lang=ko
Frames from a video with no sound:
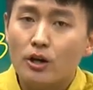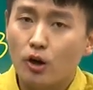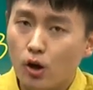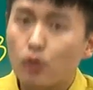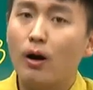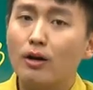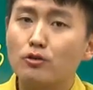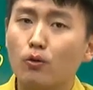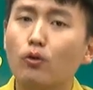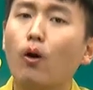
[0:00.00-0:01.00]

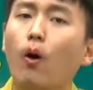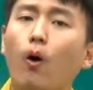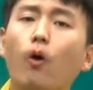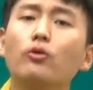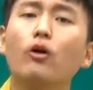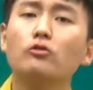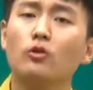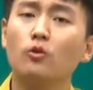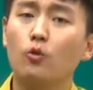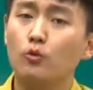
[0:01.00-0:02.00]
결과적으로
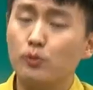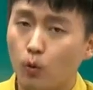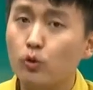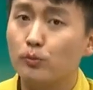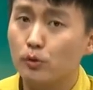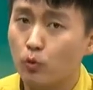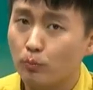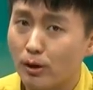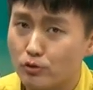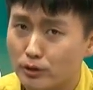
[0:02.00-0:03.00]
언어적으로 5급을
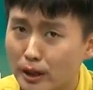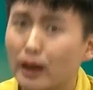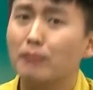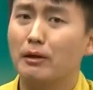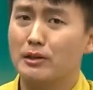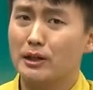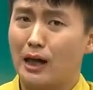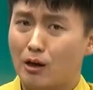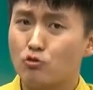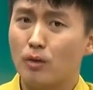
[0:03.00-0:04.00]
공부할 수 있다라는 말을 제가
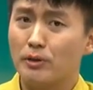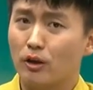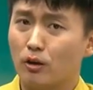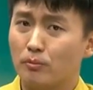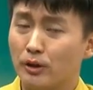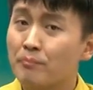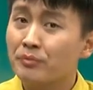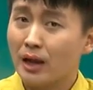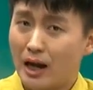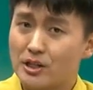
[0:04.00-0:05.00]
강조합니다, 여러분들.
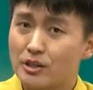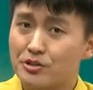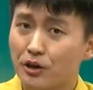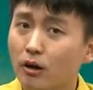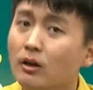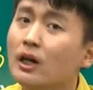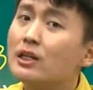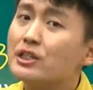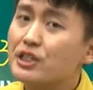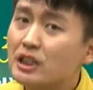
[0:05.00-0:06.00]
아시겠죠?
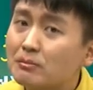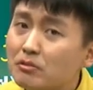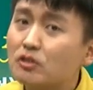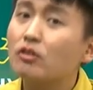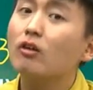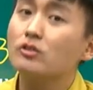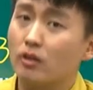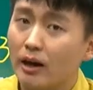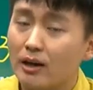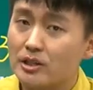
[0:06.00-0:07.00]
지금부터
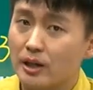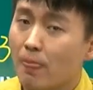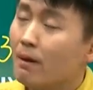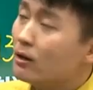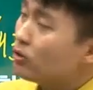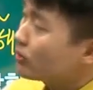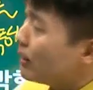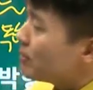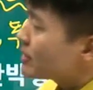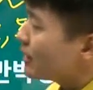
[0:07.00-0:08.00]
저랑 같이
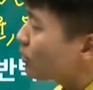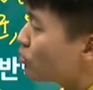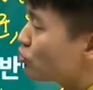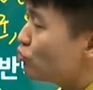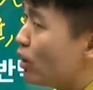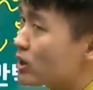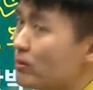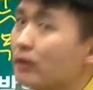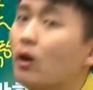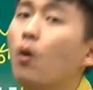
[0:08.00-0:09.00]
정답을 찾는 것도
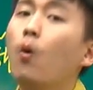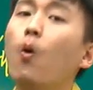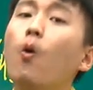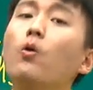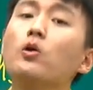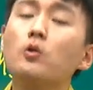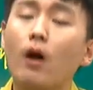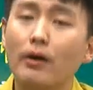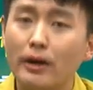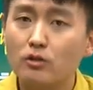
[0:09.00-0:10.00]
중요하지만 호응
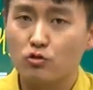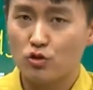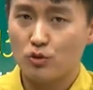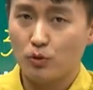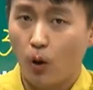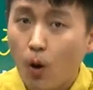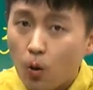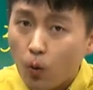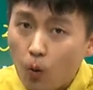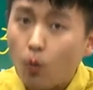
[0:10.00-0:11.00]
관계를 중심으로
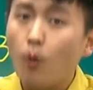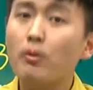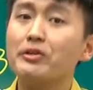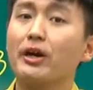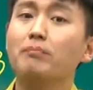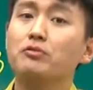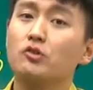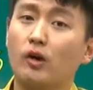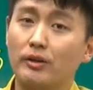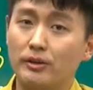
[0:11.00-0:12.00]
꼼꼼히 제가
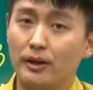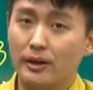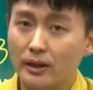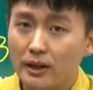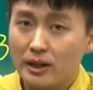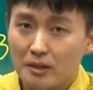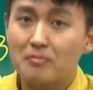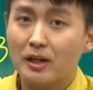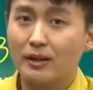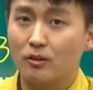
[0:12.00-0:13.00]
분석해 드릴 테니까
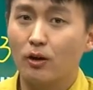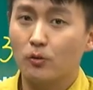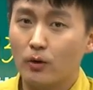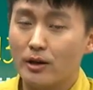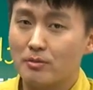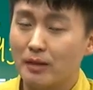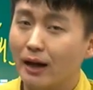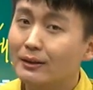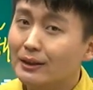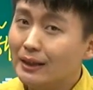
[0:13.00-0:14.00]
힘차게 들어가도록 하겠습니다.
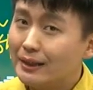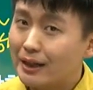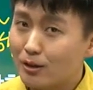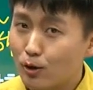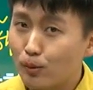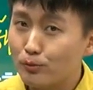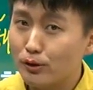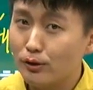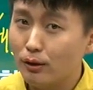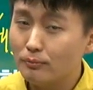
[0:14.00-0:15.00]
일단
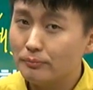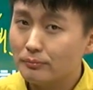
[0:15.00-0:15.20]
여러분들요.